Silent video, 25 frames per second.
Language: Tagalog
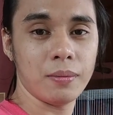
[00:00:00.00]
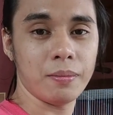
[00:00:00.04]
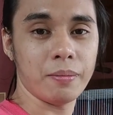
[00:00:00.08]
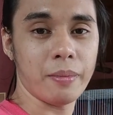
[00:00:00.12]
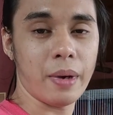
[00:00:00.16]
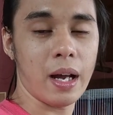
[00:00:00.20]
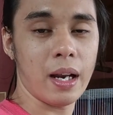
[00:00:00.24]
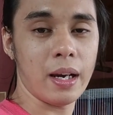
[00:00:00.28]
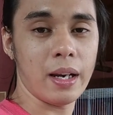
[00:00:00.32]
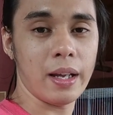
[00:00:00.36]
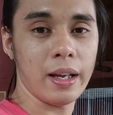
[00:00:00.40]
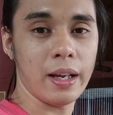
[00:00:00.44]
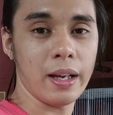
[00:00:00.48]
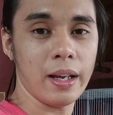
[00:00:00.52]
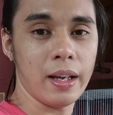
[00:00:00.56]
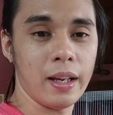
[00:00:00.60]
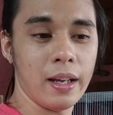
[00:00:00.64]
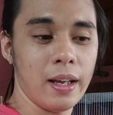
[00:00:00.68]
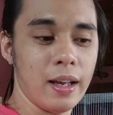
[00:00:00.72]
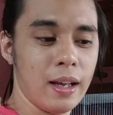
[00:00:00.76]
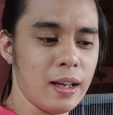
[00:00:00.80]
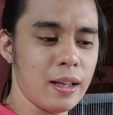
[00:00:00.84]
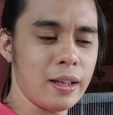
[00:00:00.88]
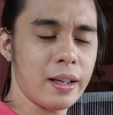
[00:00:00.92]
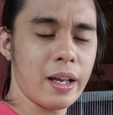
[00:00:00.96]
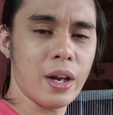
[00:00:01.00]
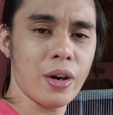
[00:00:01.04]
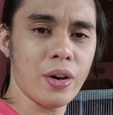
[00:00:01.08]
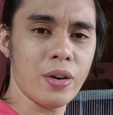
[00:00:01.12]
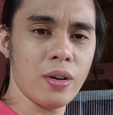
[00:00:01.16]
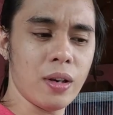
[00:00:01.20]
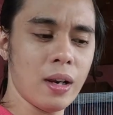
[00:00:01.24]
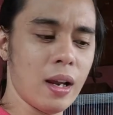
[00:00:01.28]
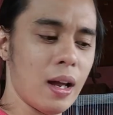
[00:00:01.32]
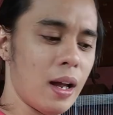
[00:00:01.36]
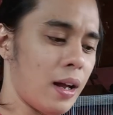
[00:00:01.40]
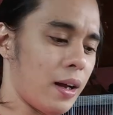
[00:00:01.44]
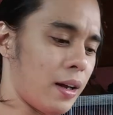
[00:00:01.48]
Bali,
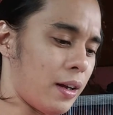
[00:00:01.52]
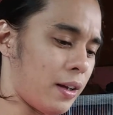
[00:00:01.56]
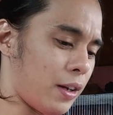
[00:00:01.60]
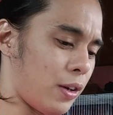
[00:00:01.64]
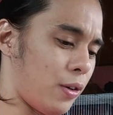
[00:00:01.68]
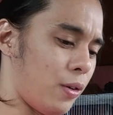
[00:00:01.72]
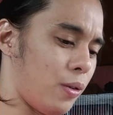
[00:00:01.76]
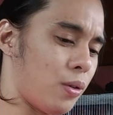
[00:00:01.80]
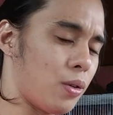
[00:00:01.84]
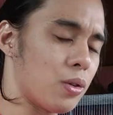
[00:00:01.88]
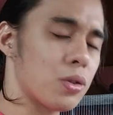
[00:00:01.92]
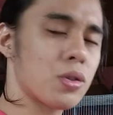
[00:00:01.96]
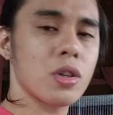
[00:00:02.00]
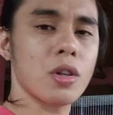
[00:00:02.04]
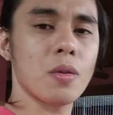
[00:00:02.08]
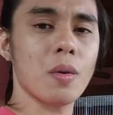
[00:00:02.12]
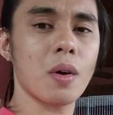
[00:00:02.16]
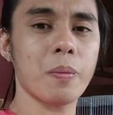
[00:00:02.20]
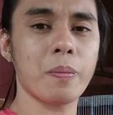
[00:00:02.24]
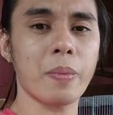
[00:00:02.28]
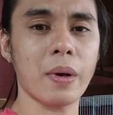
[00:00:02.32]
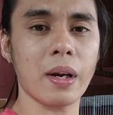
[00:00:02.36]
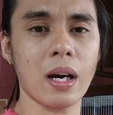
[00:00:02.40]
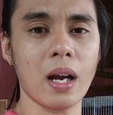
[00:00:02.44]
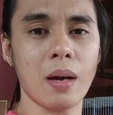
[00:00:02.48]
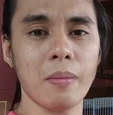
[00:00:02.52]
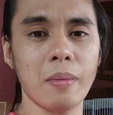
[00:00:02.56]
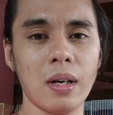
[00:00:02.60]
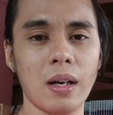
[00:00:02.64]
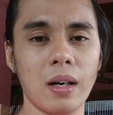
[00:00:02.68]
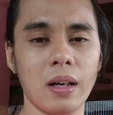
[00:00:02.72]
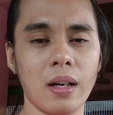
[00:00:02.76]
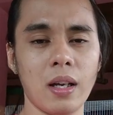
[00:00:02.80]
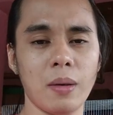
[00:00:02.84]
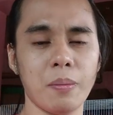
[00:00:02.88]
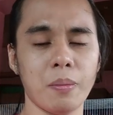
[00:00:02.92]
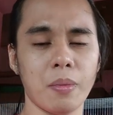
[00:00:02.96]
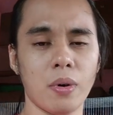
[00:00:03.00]
ganun lang. Kung gusto nyo magparami
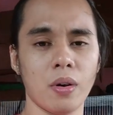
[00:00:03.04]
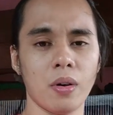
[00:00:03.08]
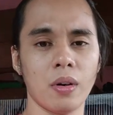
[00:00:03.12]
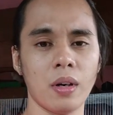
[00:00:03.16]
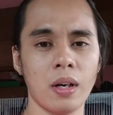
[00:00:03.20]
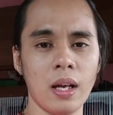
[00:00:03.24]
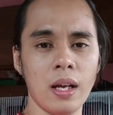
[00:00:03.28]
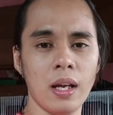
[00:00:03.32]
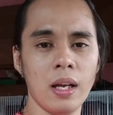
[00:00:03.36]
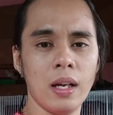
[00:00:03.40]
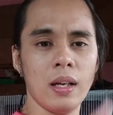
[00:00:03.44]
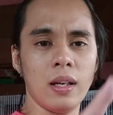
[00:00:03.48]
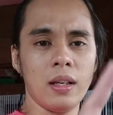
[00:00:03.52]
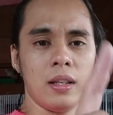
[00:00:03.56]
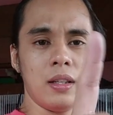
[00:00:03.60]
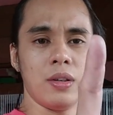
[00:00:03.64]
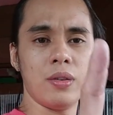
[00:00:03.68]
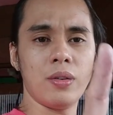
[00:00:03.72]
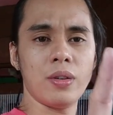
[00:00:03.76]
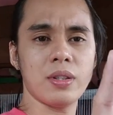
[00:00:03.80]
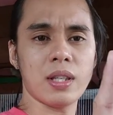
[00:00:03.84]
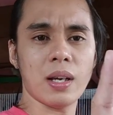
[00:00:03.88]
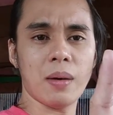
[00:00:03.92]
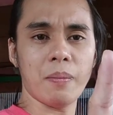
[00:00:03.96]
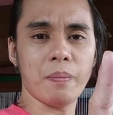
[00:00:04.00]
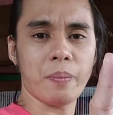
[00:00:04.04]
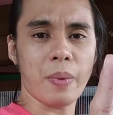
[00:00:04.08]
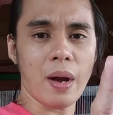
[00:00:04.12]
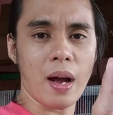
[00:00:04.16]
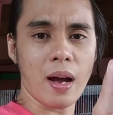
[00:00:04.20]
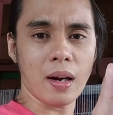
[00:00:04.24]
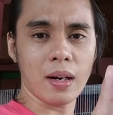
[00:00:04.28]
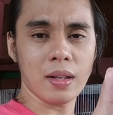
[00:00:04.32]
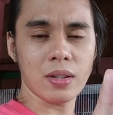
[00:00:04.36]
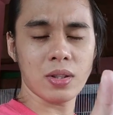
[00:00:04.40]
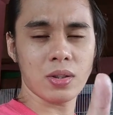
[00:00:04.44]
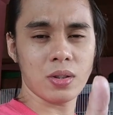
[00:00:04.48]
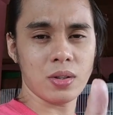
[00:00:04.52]
ng ibon, yung isang
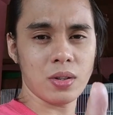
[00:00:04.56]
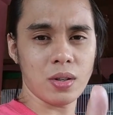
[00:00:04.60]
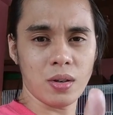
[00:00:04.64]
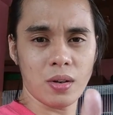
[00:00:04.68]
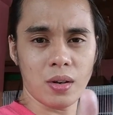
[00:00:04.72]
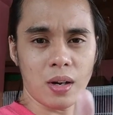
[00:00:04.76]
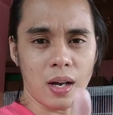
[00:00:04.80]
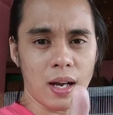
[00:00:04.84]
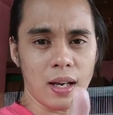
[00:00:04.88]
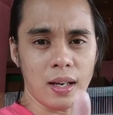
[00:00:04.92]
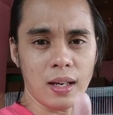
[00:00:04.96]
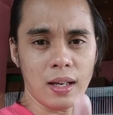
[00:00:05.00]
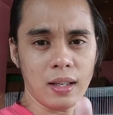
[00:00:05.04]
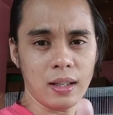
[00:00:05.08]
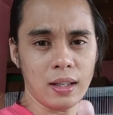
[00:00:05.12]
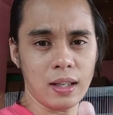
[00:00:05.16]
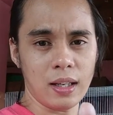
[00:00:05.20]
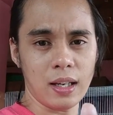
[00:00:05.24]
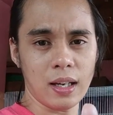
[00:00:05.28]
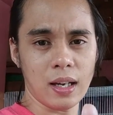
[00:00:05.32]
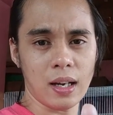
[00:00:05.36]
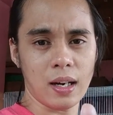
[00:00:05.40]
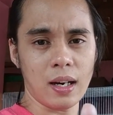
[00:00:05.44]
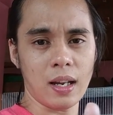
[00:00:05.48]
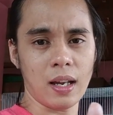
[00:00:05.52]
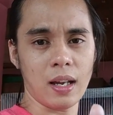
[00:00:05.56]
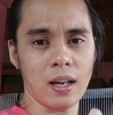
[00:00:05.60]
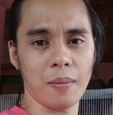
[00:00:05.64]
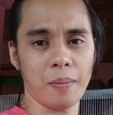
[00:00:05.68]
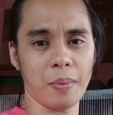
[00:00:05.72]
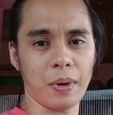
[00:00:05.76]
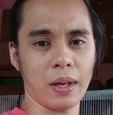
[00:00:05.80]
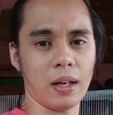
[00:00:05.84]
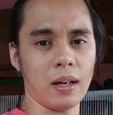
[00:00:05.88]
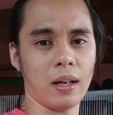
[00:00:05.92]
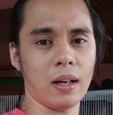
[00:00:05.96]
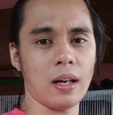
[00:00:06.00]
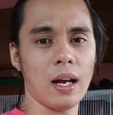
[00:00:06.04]
pares nyo ay hindi yan eh
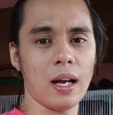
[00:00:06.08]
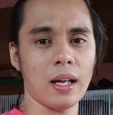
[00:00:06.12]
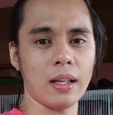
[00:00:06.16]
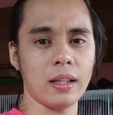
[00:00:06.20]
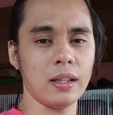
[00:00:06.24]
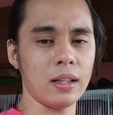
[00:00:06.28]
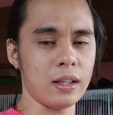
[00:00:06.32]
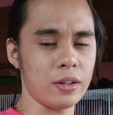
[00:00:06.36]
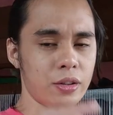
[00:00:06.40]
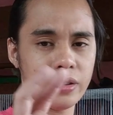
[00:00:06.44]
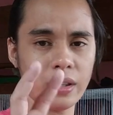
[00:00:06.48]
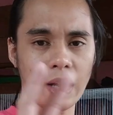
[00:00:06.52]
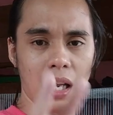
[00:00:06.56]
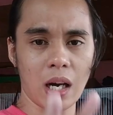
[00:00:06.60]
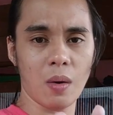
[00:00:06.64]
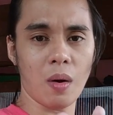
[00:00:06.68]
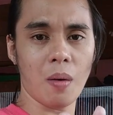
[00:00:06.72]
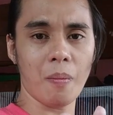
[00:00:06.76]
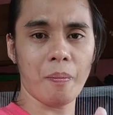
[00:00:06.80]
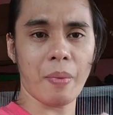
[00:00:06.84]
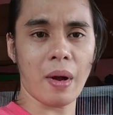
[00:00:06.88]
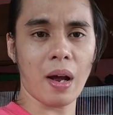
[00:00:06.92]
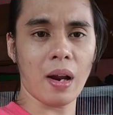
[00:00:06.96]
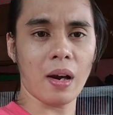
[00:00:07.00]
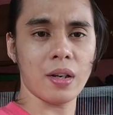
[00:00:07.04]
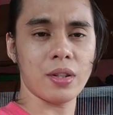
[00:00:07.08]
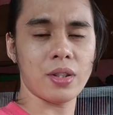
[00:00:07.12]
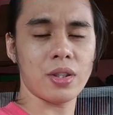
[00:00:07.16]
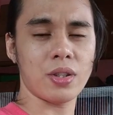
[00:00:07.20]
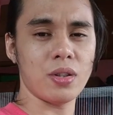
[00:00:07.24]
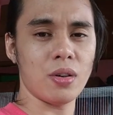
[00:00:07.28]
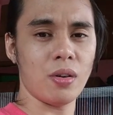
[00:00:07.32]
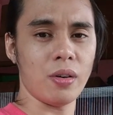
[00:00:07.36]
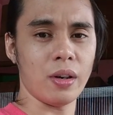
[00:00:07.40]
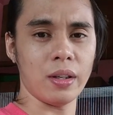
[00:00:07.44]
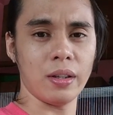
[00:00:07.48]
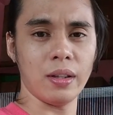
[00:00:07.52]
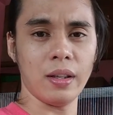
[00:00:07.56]
epek agad. Yung dalawang pares
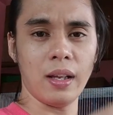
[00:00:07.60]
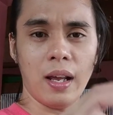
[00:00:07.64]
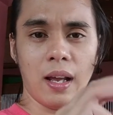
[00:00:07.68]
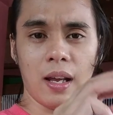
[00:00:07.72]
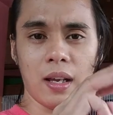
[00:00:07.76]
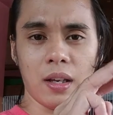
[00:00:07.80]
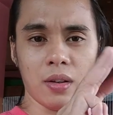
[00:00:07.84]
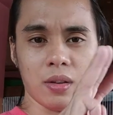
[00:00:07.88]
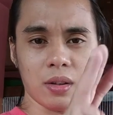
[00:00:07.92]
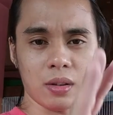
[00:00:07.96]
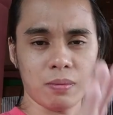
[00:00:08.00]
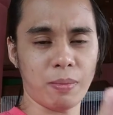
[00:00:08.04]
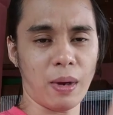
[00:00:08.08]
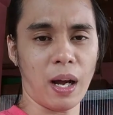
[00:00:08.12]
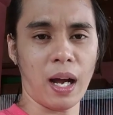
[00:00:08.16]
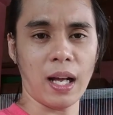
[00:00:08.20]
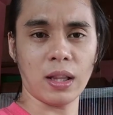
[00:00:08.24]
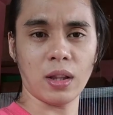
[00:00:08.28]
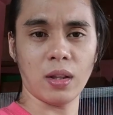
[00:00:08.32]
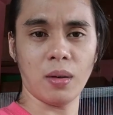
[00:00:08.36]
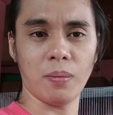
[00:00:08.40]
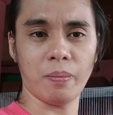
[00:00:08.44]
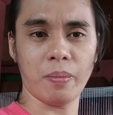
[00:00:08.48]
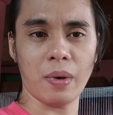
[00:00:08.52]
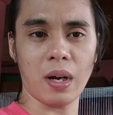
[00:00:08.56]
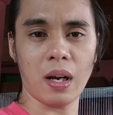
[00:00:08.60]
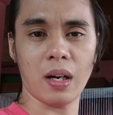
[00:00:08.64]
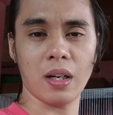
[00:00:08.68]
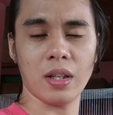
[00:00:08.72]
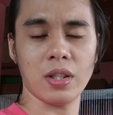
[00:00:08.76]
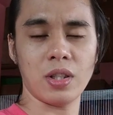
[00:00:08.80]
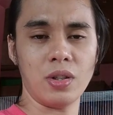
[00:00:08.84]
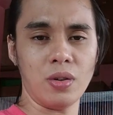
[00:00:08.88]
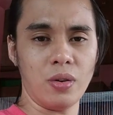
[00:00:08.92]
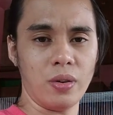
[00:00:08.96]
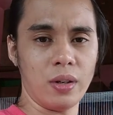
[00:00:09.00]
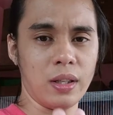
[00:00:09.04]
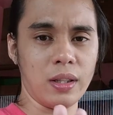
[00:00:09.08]
nyo, hindi. Yung pangatlong
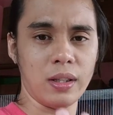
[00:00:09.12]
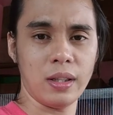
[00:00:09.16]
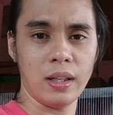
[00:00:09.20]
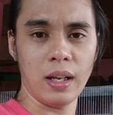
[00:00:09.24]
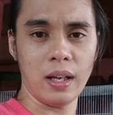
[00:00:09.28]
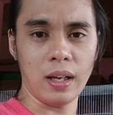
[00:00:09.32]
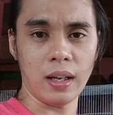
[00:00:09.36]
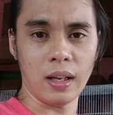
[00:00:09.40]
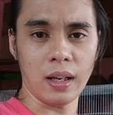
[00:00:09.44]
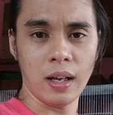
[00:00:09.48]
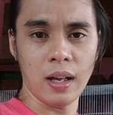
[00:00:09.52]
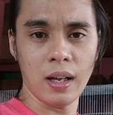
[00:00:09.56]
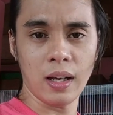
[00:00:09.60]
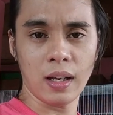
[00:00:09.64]
pares nyo, hindi.